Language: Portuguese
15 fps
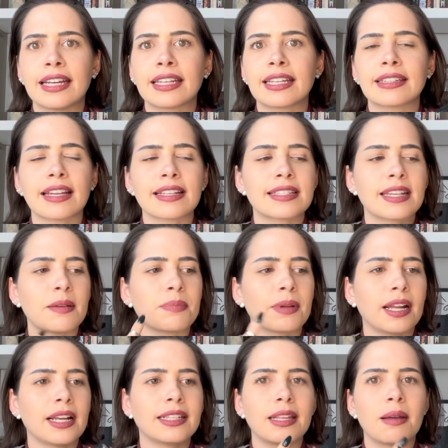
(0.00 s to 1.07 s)
que tá
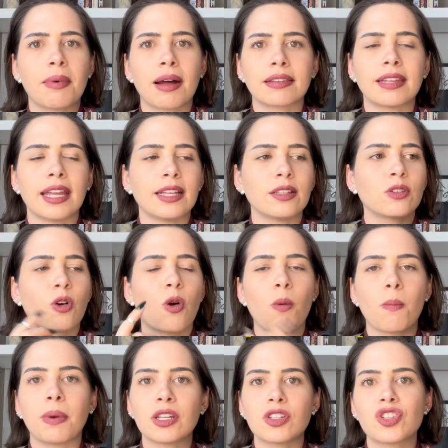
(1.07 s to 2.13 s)
sempre ali debatendo,
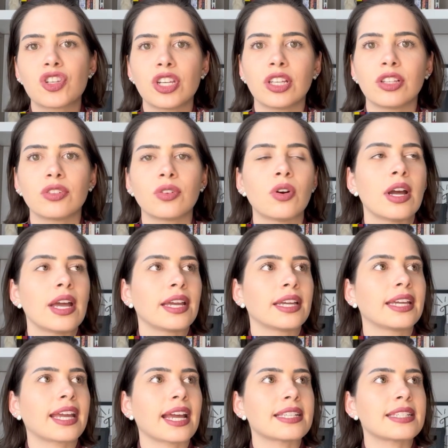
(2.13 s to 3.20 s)
competindo,
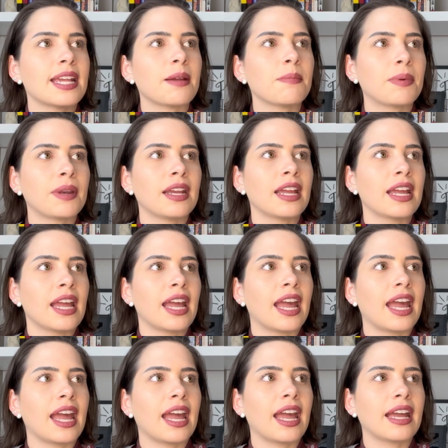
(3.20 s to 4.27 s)
que quer sempre,
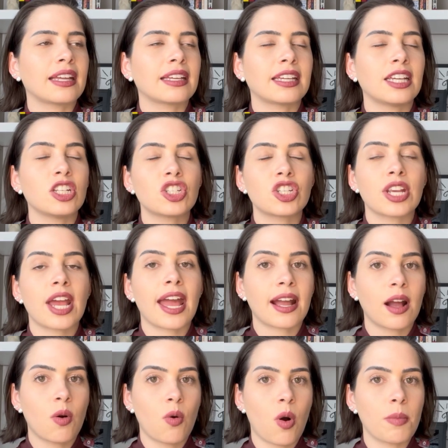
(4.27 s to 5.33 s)
é, que
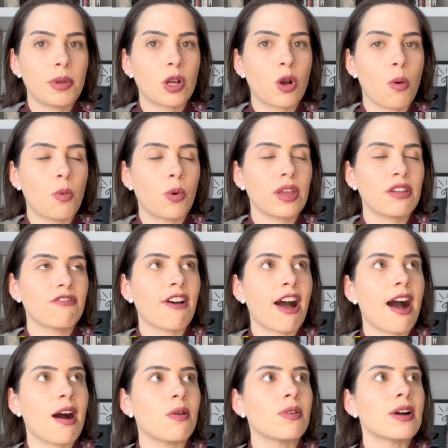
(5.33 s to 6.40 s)
enxerga o homem como
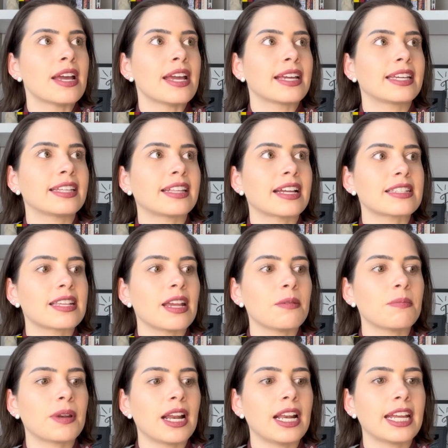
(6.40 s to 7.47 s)
rival, que tá
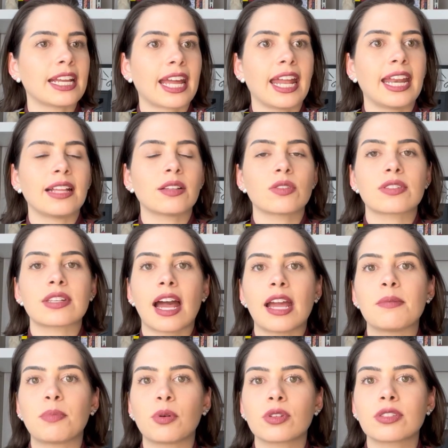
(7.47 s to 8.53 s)
sempre ali querendo
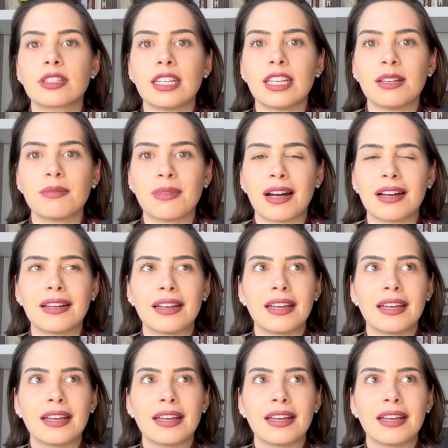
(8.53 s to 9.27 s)
sair por cima,